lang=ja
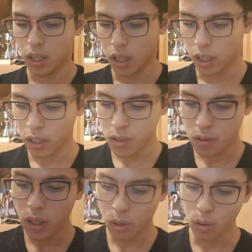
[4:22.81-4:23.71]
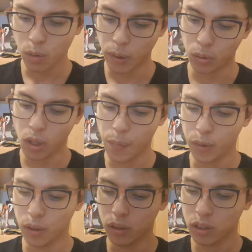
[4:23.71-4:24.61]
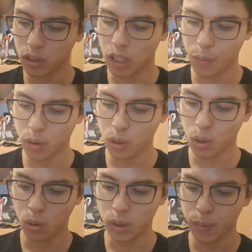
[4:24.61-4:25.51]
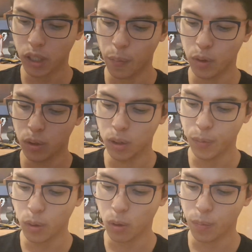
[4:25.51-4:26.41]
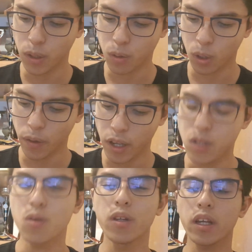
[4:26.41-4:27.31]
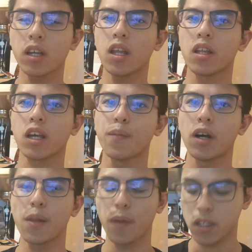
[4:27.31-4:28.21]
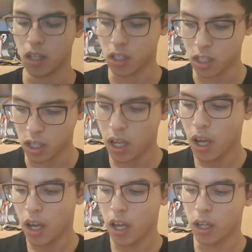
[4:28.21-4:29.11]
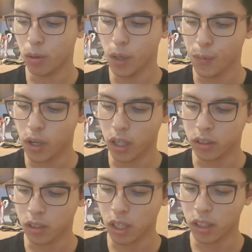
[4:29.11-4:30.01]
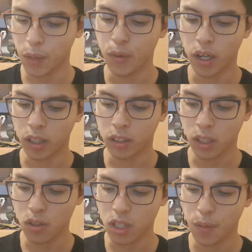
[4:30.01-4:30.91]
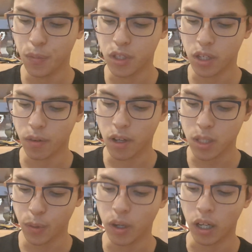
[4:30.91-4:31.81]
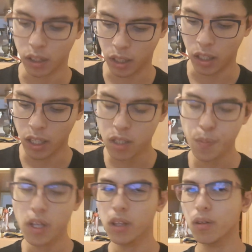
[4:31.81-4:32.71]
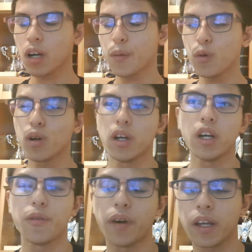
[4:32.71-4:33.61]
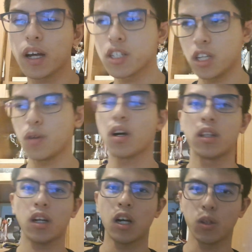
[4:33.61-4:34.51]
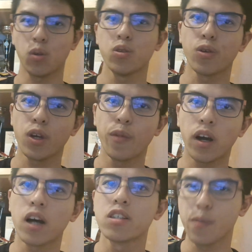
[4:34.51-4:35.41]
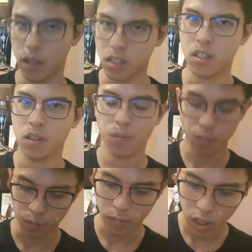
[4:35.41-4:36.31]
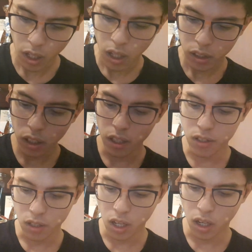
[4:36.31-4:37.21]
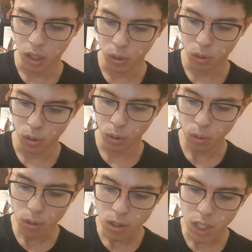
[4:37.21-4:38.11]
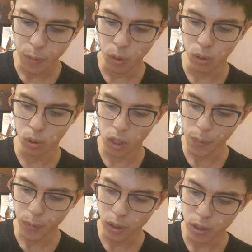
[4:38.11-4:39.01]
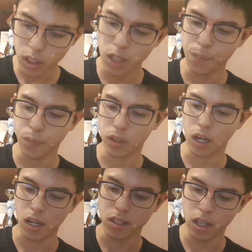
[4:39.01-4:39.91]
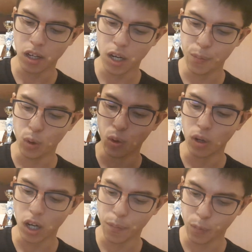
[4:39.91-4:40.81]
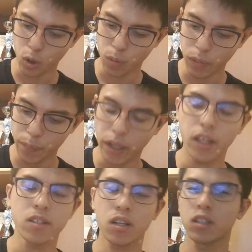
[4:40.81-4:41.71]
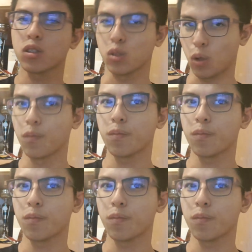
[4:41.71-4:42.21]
はい。で、その後、まあ、トリプルルッツ、ダブルトーループ、ダブルループのコンビネーション。これは非常に綺麗に決まりましたし、えー、トリプルアクセルかダブルアクセルのジャンプシークエンスも良かった。で、スピンとかも割かし良かったかなというふうに感じます。うん、ただですね、あの、どうしてもこのトリプルフリップが前半も後半も、まあ、マイナスがつくと。